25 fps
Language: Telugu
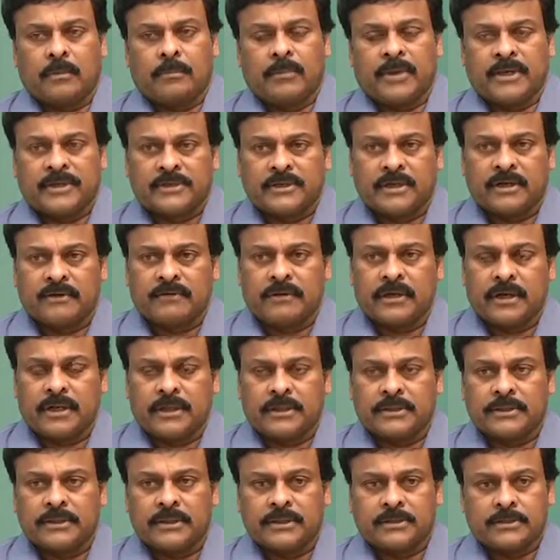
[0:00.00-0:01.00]
మిగతా
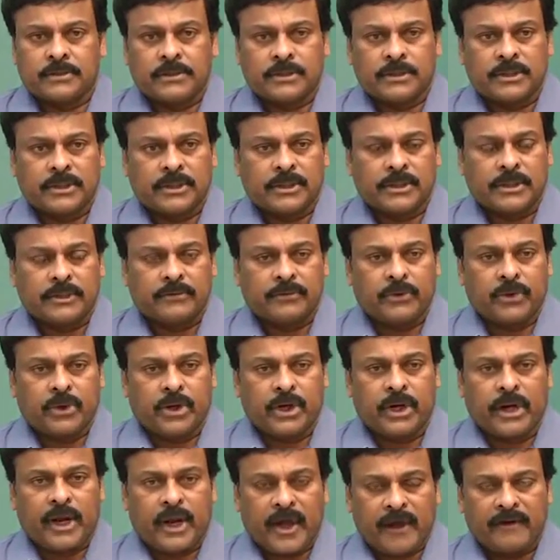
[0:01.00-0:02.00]
వాళ్ళందరితోటి ఏమో
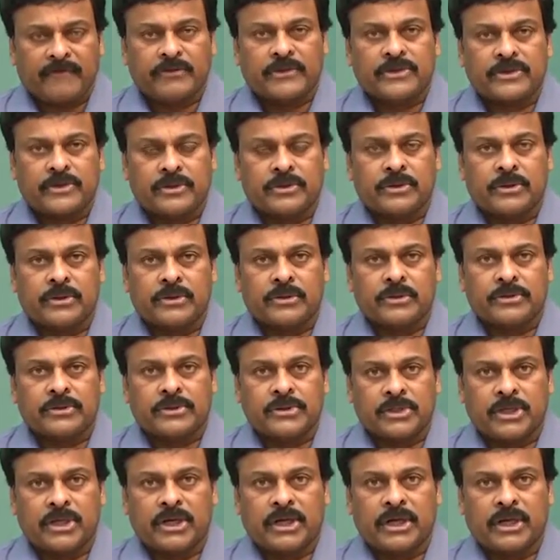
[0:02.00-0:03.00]
కానీ నా విషయంలో
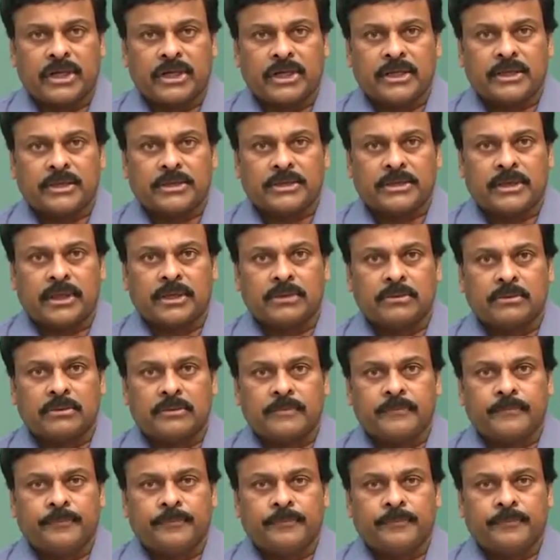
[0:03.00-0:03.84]
శ్రీహరి తను